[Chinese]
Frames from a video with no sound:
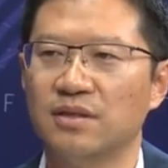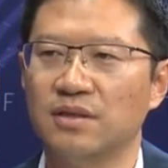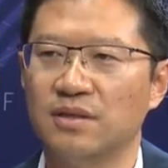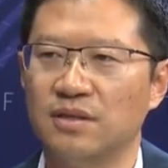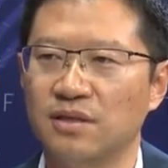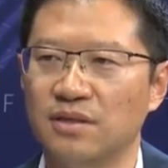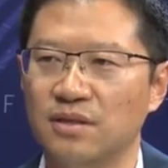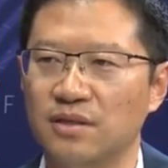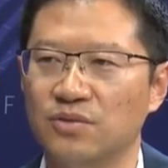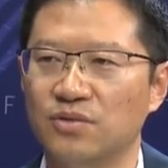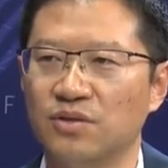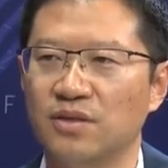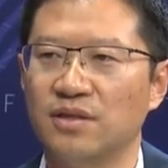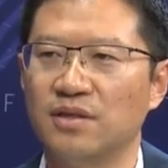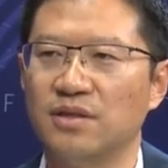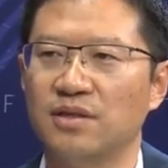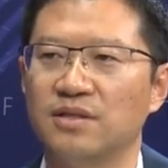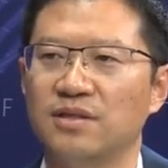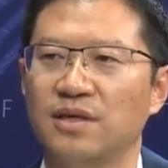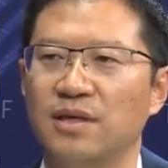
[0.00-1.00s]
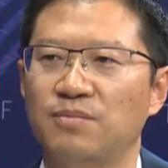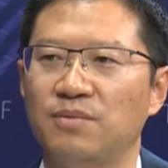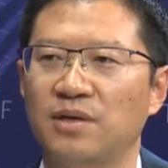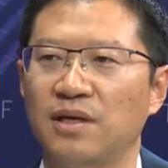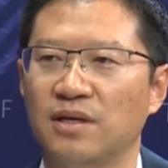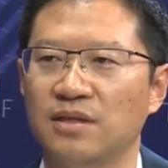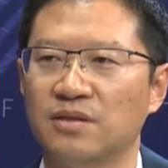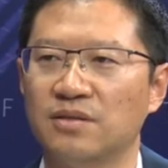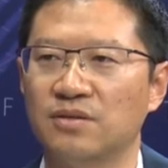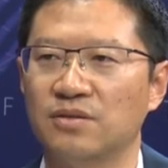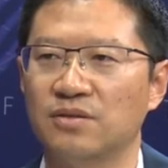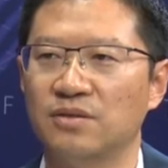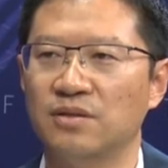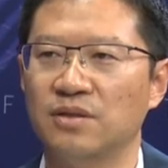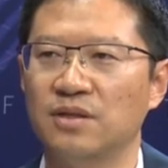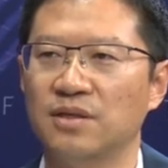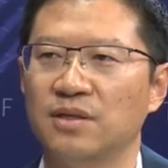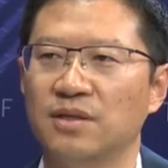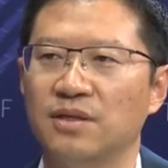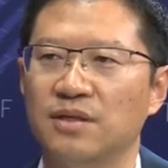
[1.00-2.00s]
合作的项目 EXO，
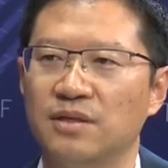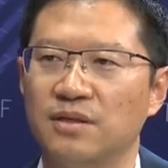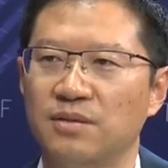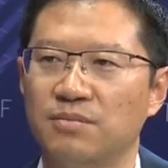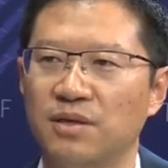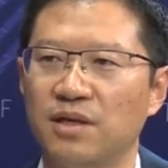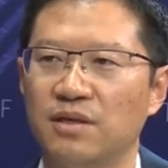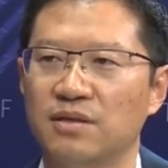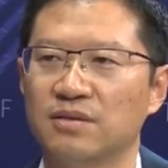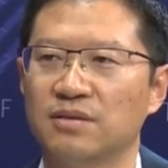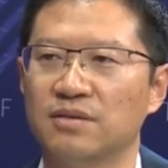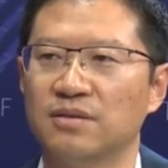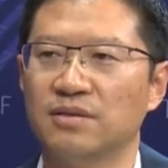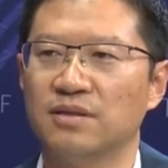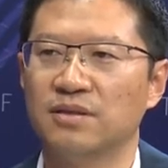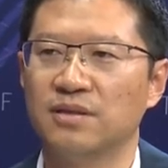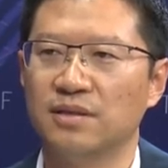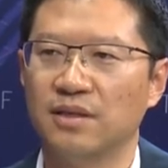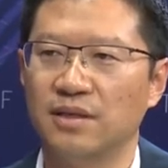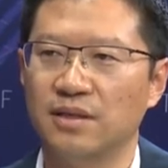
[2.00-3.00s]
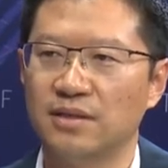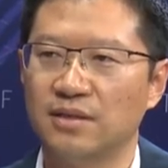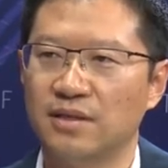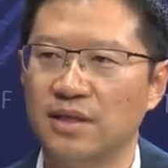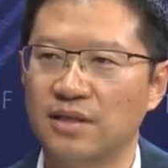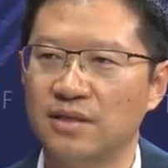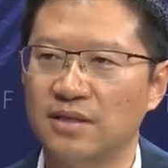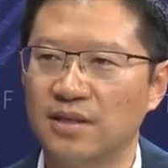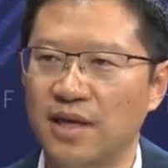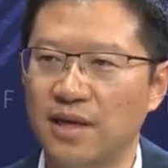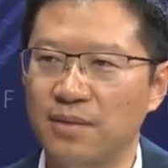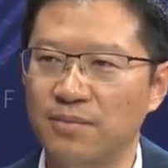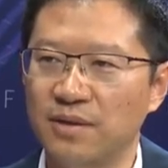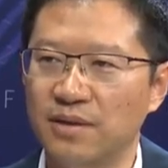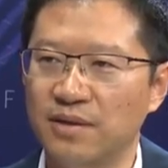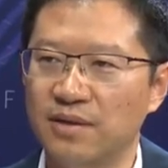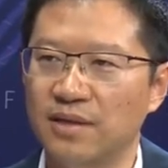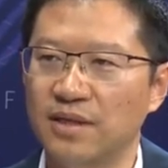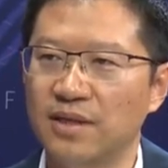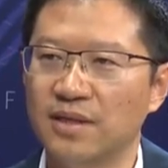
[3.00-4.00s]
呃，Mars，呃，但是他
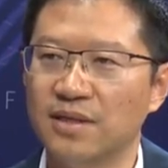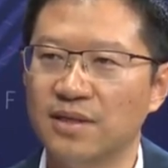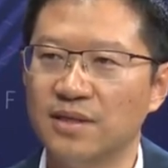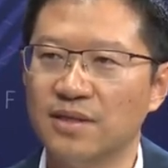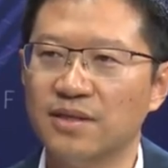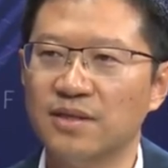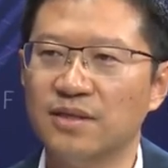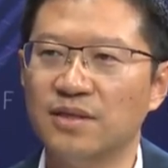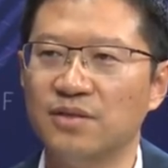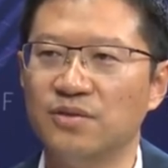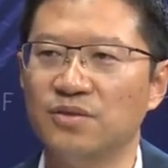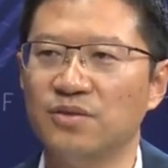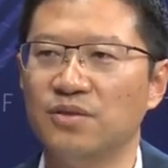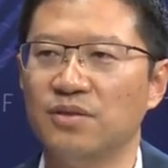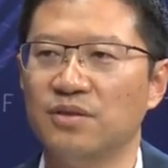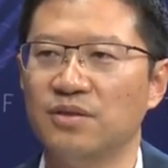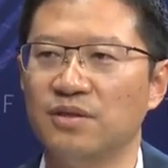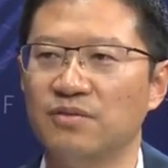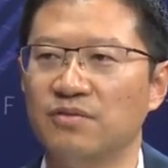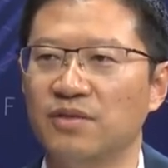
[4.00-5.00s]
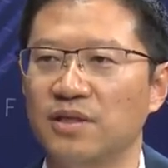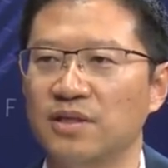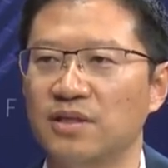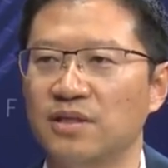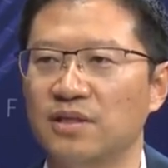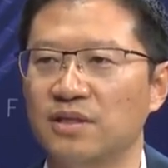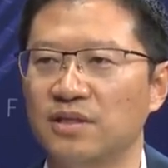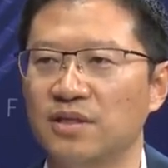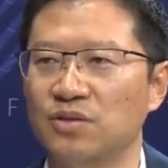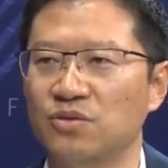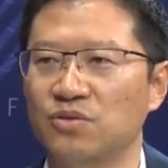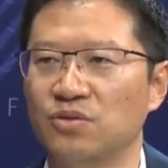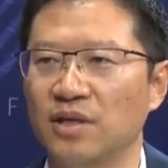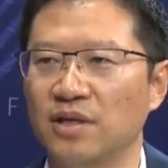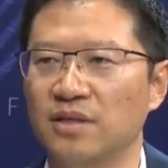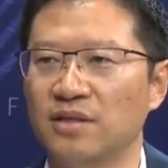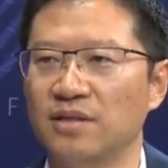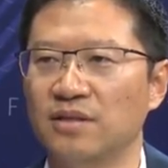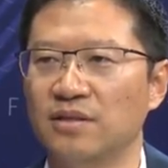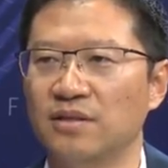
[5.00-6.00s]
们因因为这个技术
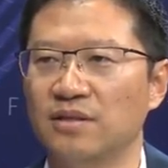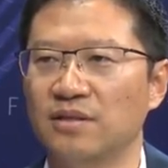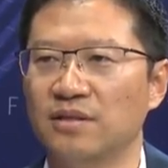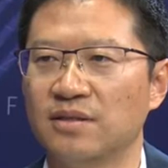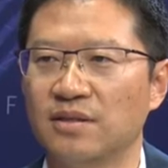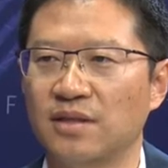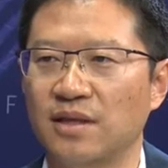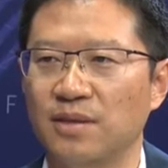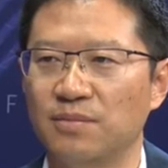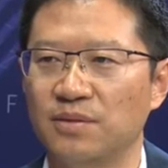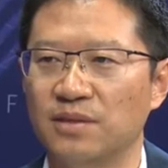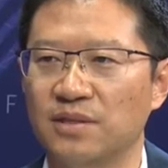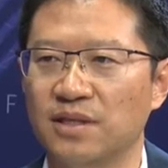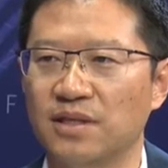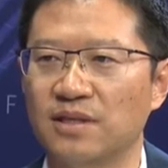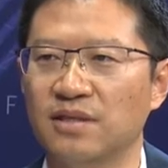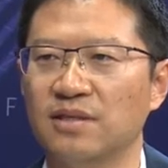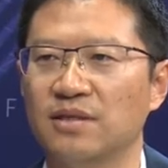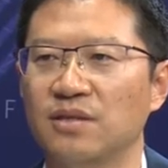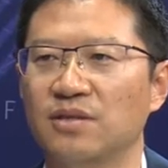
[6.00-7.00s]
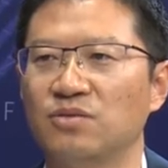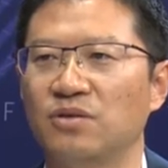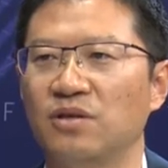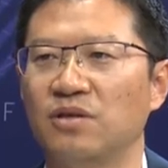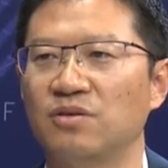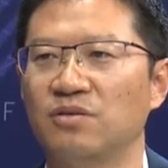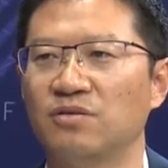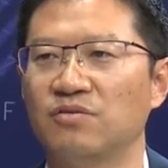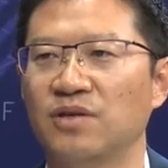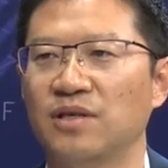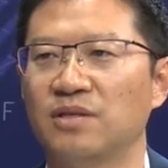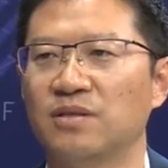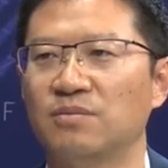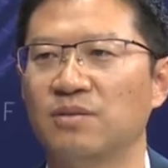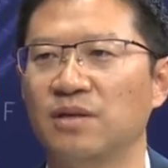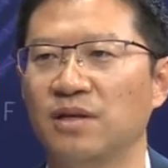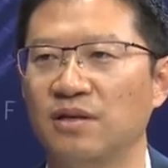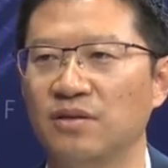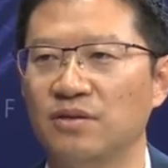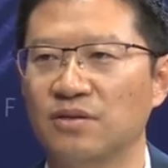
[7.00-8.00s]
原因，他们这个窗口发射不
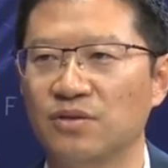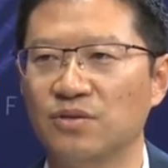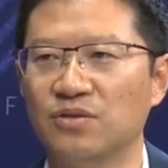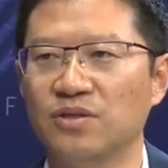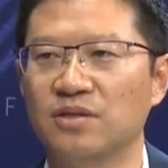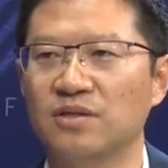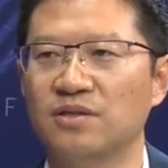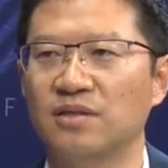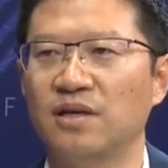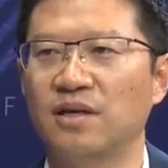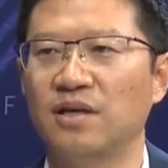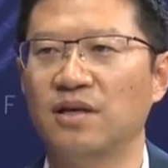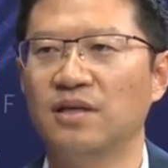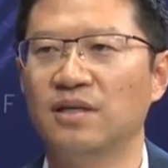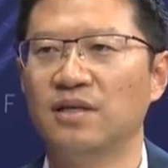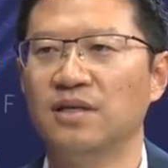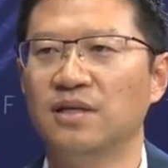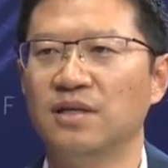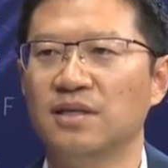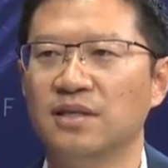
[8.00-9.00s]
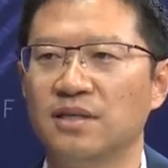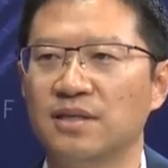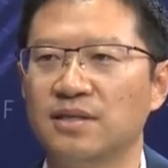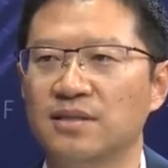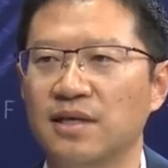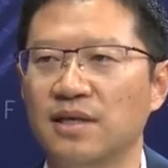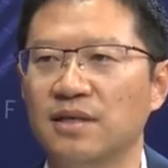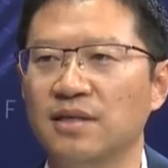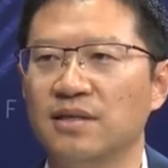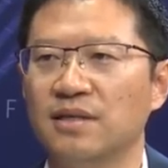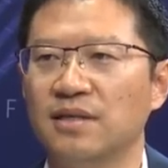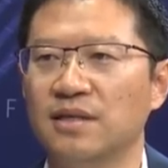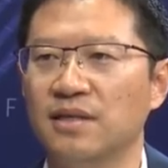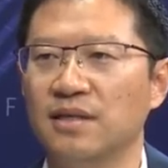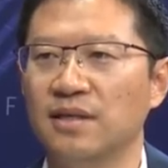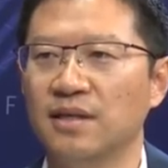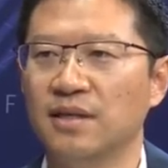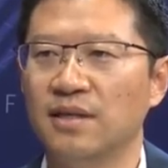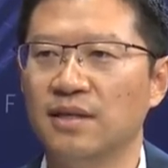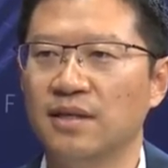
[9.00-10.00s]
了，推迟了。这三个呢，
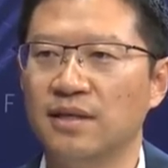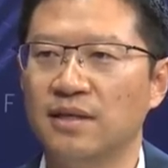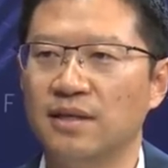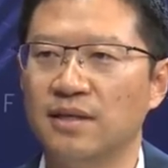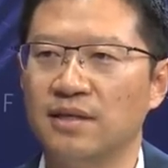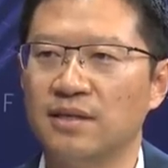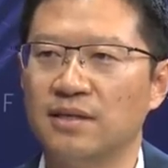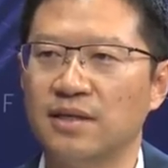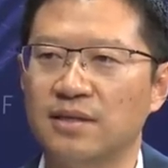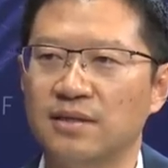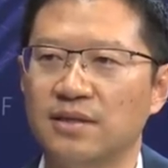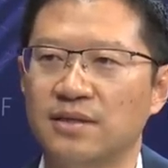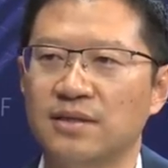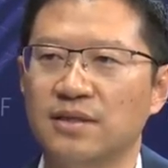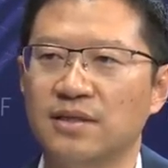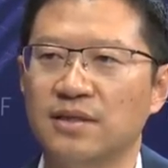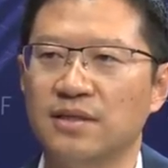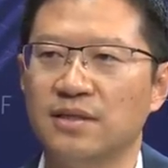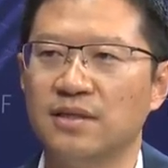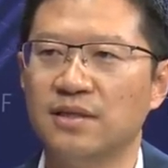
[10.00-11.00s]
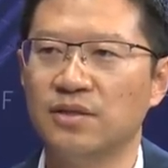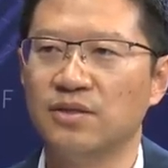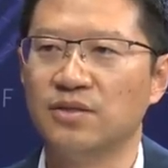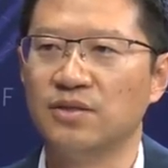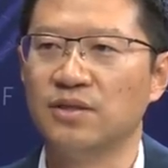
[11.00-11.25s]
呃，探测器各有